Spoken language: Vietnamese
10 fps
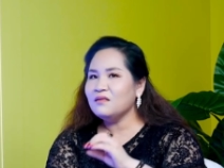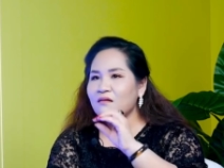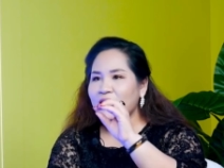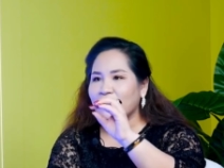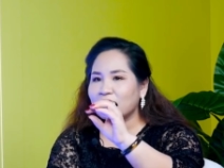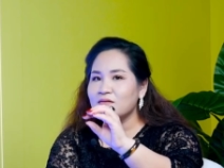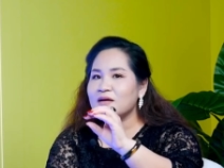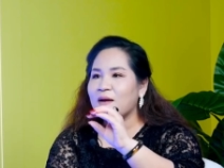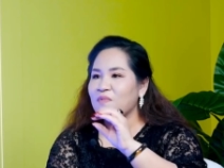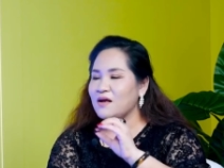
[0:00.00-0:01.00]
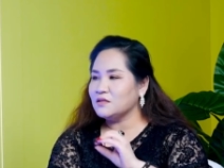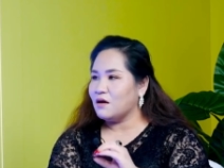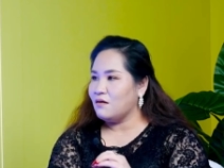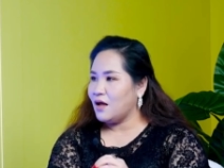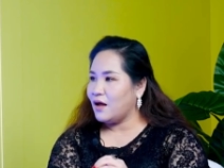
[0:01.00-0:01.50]
Tức là từ cảm giác
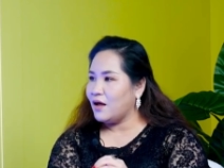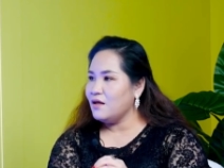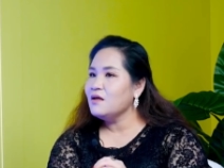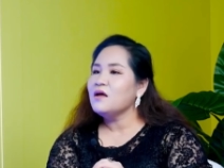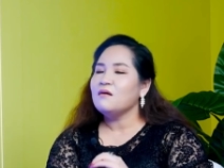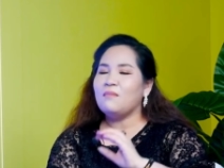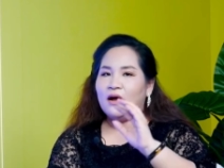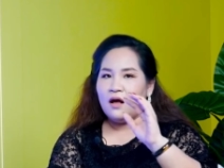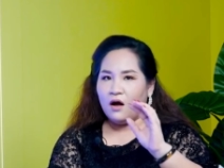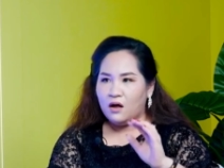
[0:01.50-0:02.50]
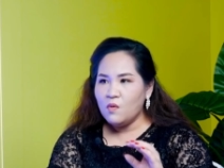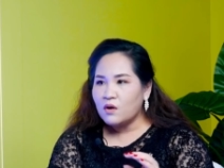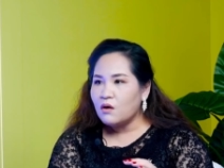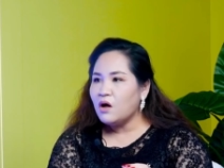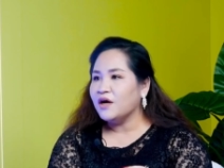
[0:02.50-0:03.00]
sợ hãi, bạn hỏi
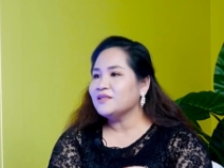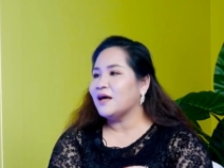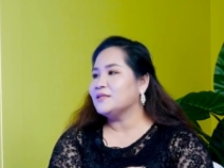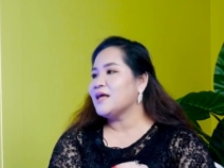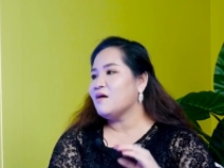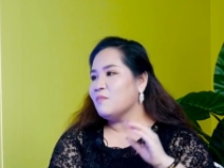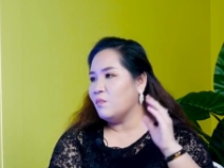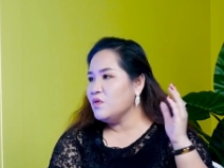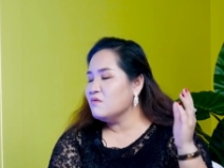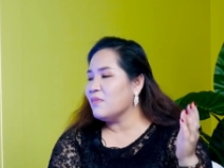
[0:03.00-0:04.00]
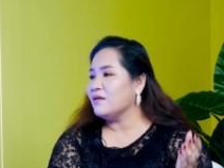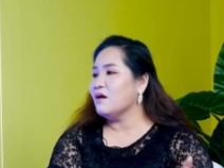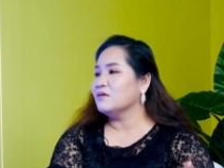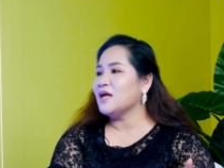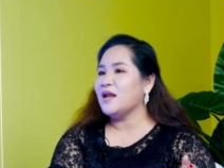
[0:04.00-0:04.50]
một câu hỏi tại sao, bỗng dưng bạn
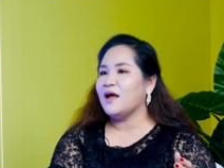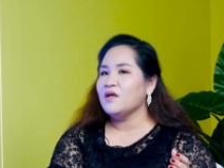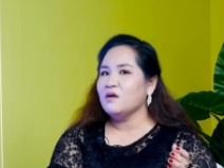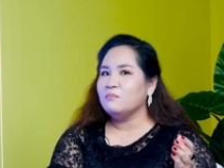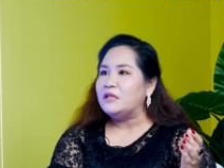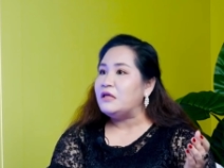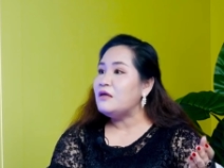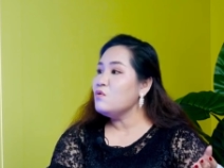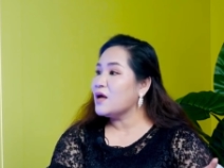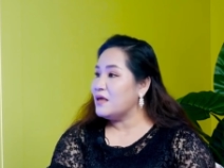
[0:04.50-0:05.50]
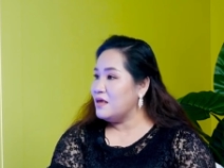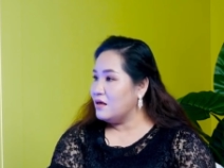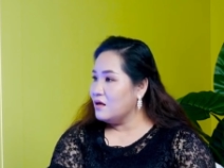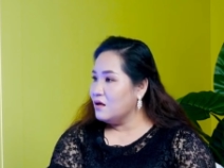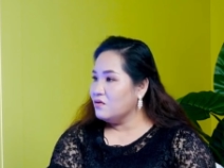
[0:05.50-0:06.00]
nhận ra là mình thiếu cái
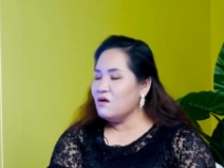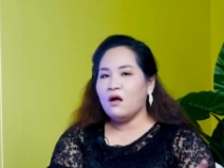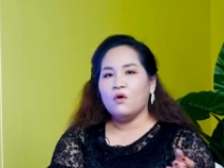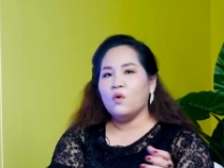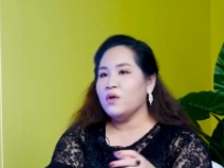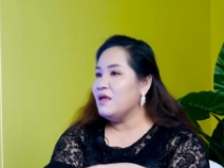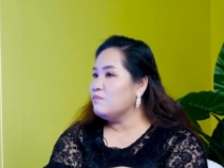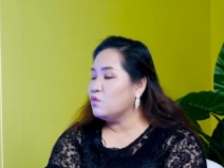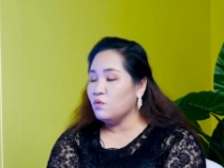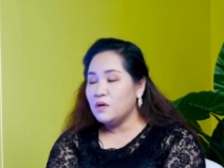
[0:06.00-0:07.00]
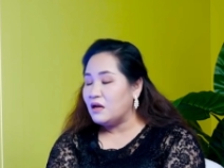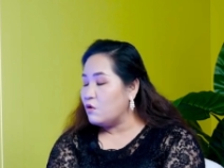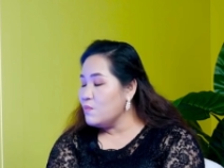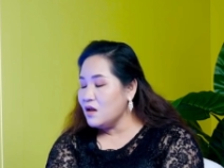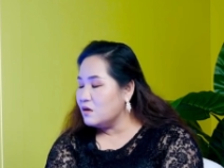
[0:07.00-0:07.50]
gì. Chứ ừ. còn ngồi im tụi mình
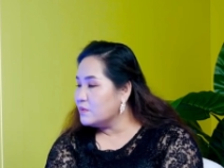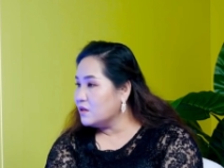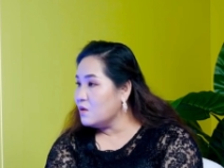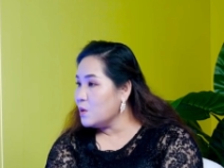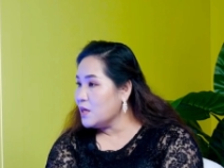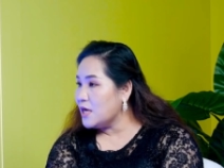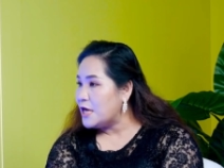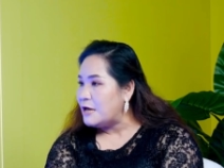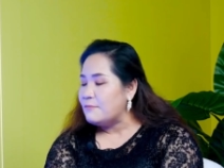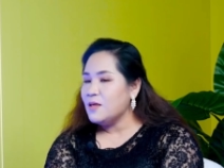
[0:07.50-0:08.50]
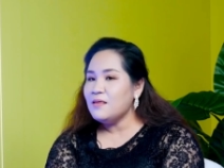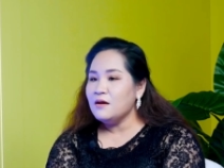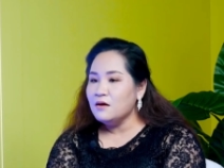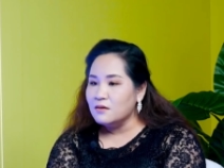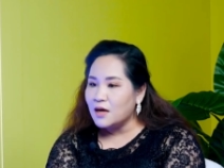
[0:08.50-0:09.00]
đâu biết là mình thiếu cái gì. Thế
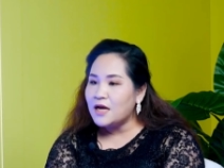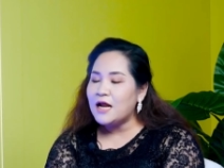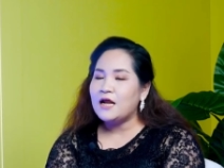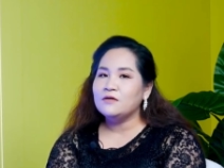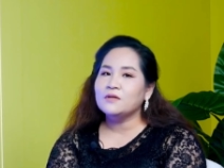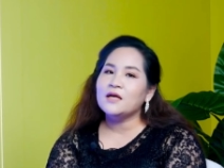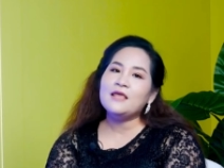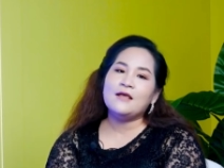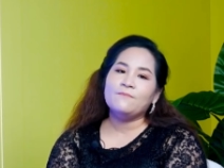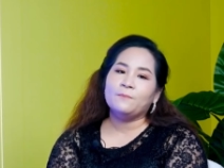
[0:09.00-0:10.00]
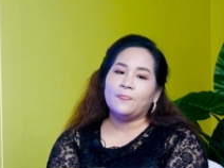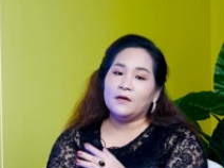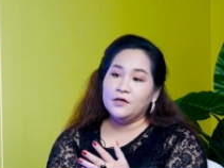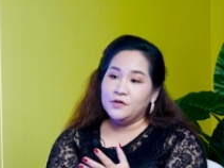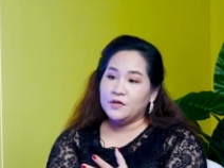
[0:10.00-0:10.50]
thì được ở đây là được cái gì?
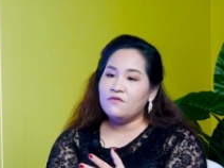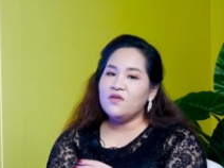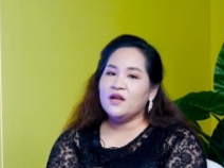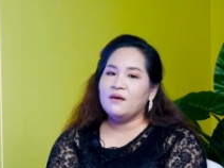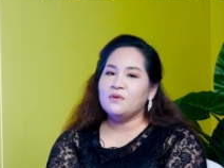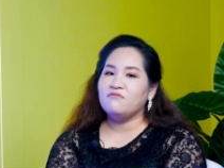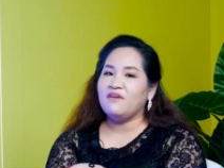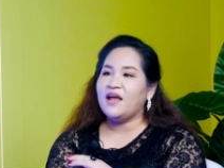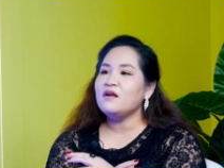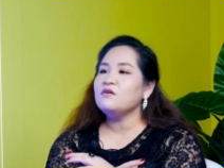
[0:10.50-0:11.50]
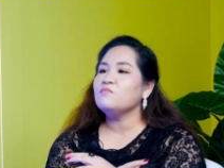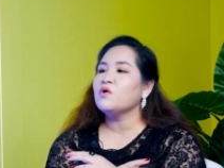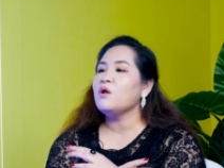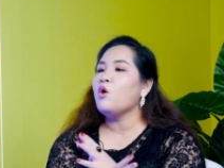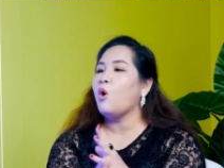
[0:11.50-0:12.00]
Được cái việc là mình vẽ ra được
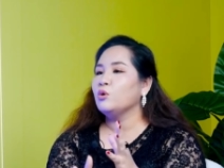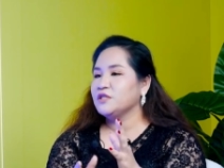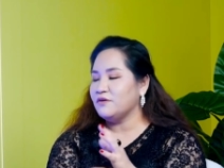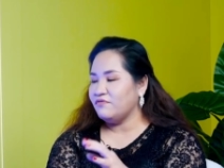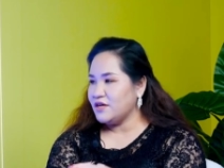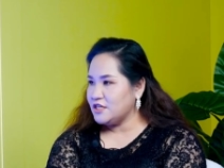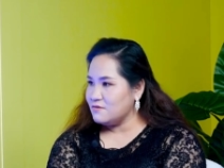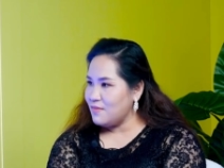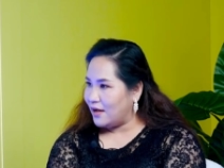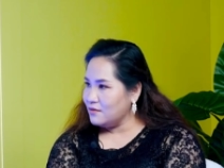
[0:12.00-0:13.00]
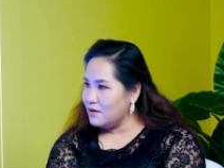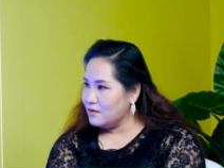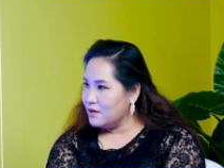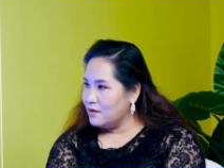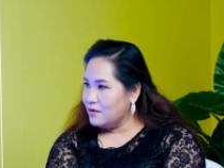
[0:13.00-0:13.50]
một cái lộ trình phát triển bản thân